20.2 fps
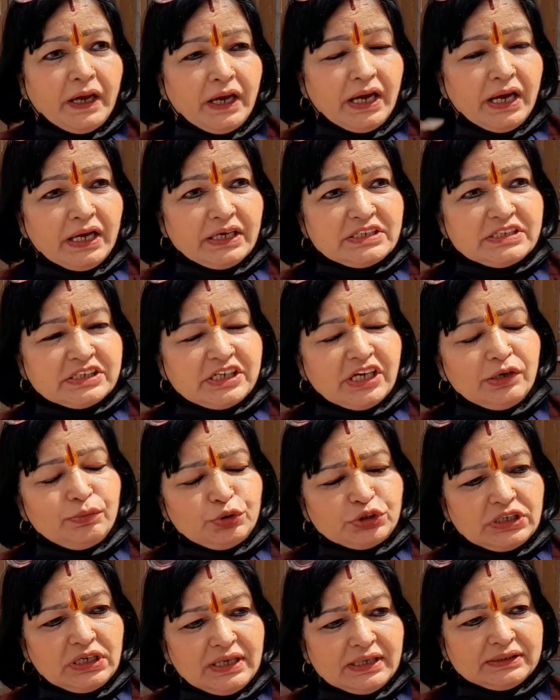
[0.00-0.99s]
इसके
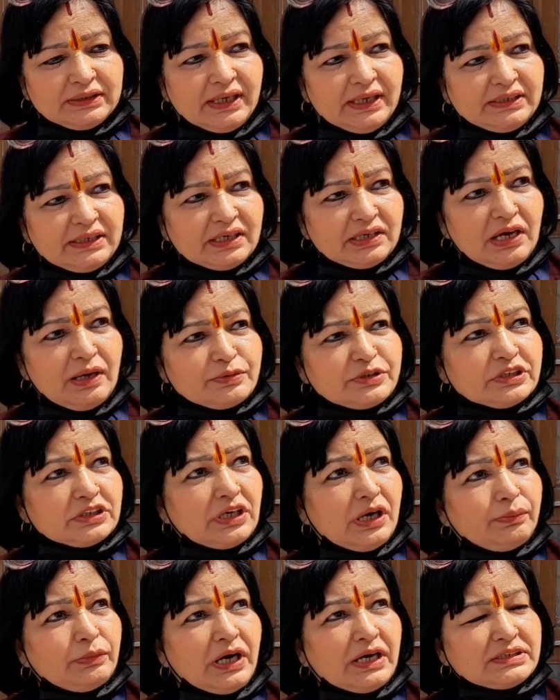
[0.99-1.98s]
मुझे लगता है ये कम से
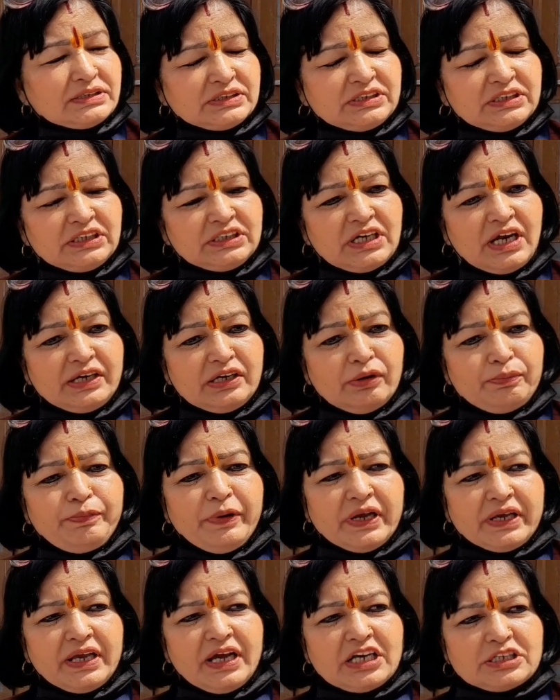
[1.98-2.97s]
कम 80 या
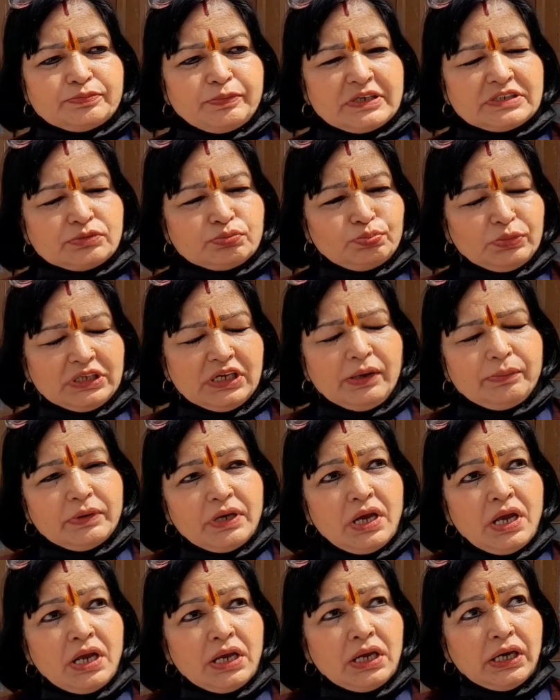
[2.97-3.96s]
90 के आसपास मतलब
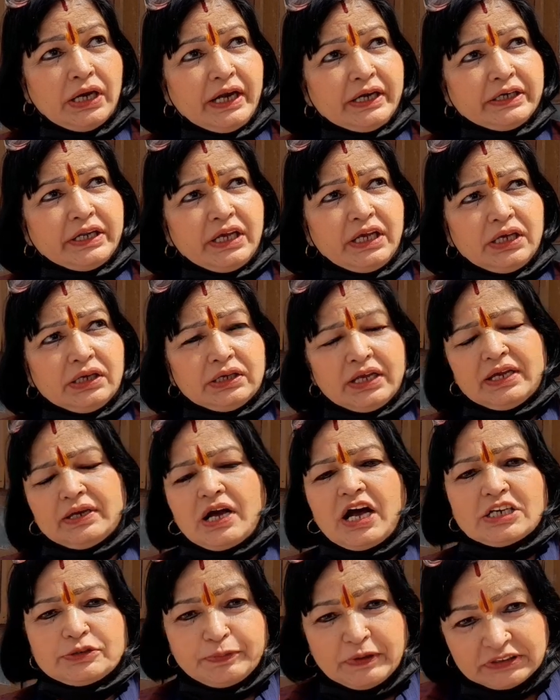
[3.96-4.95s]
80 के
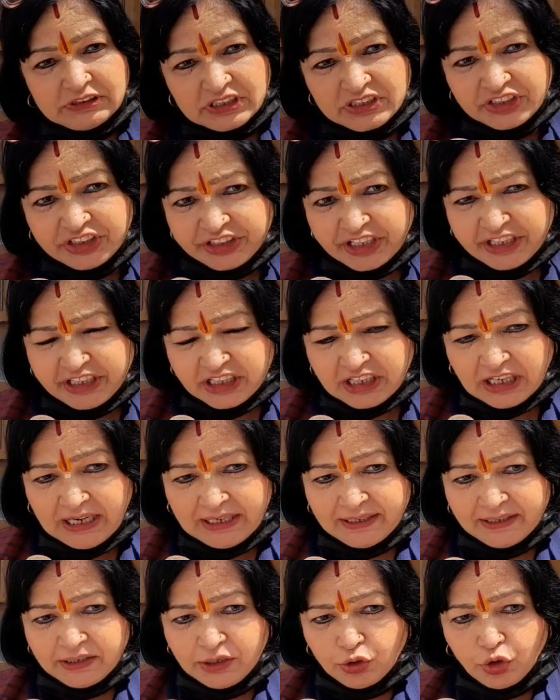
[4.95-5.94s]
आसपास ये सीटें
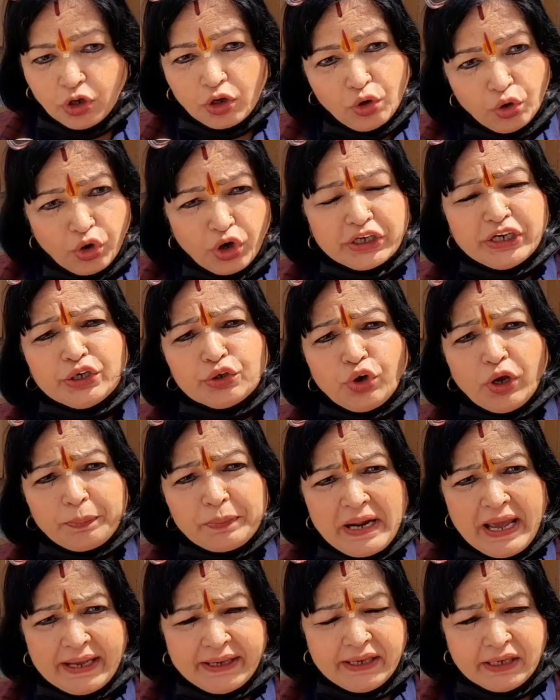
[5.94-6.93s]
निकालेंगी और लोग इनको
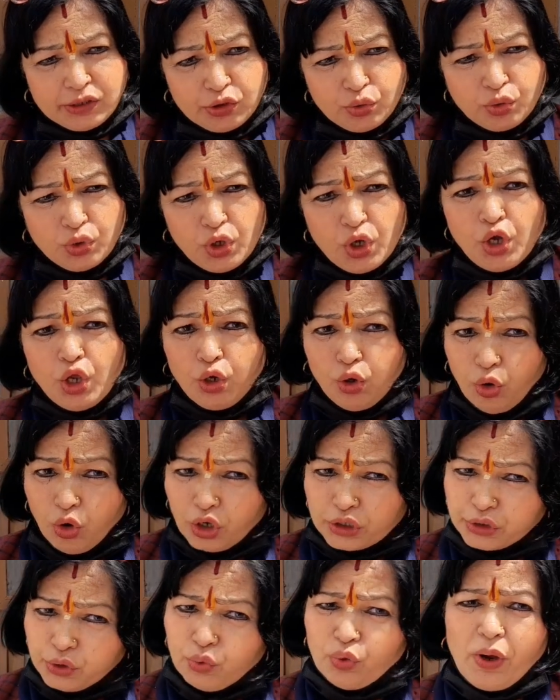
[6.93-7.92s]
अपनाएंगे क्यों
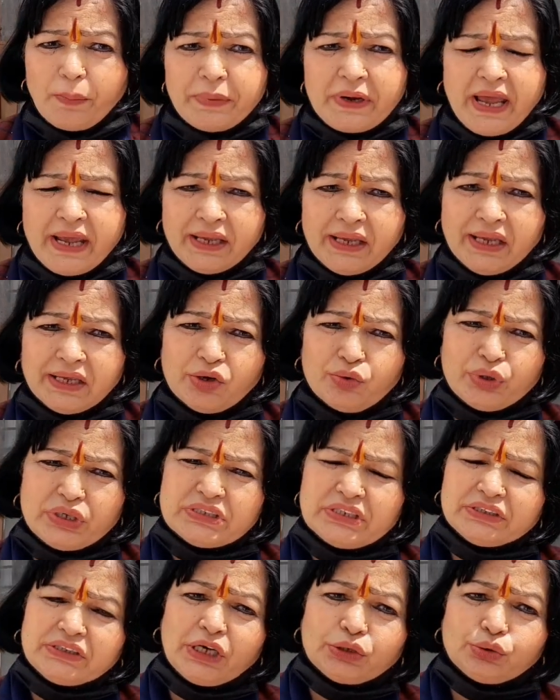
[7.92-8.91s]
लोग क्यों अपनाएंगे
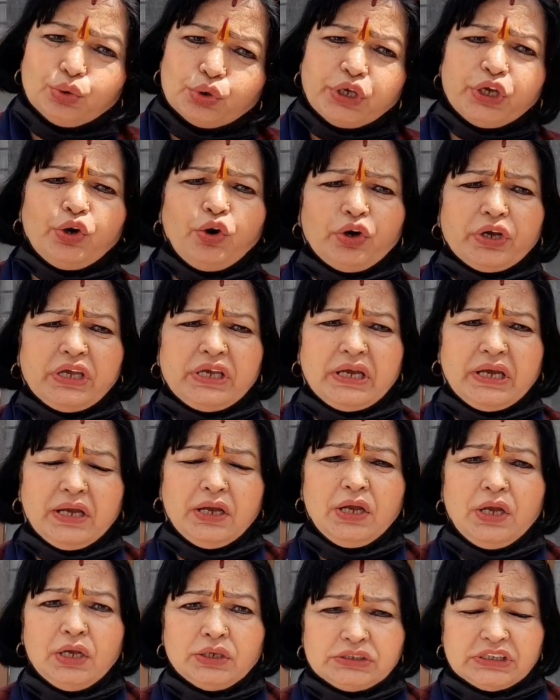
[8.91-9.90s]
क्योंकि जनता दुखी हो गई है
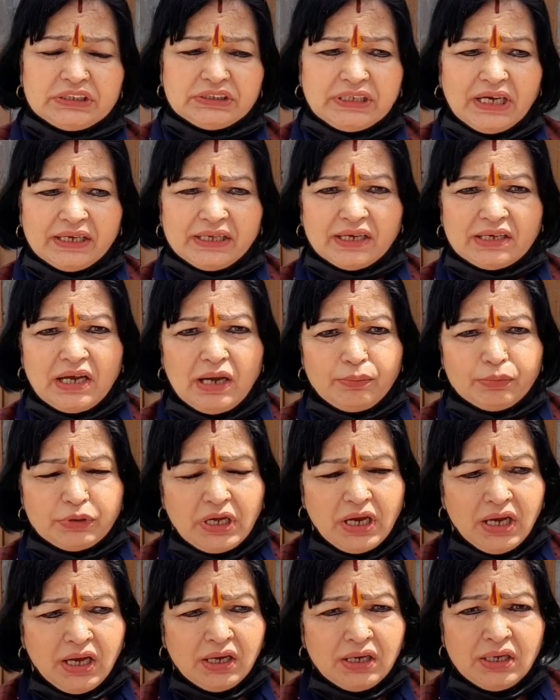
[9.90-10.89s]
जनता के काम
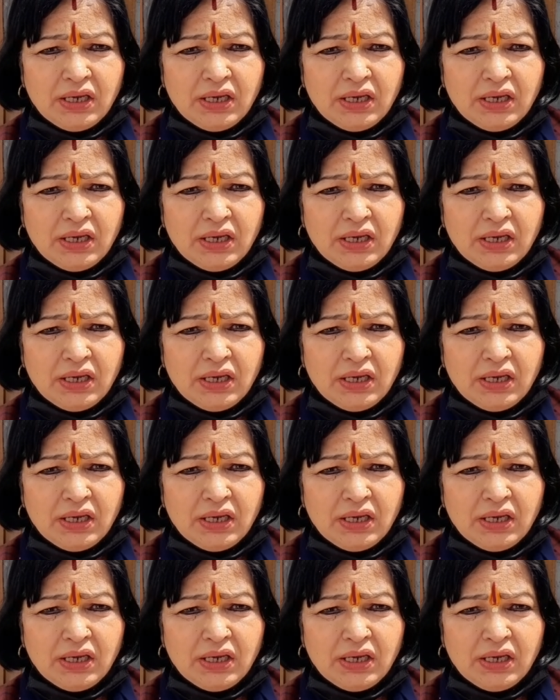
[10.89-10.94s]
ना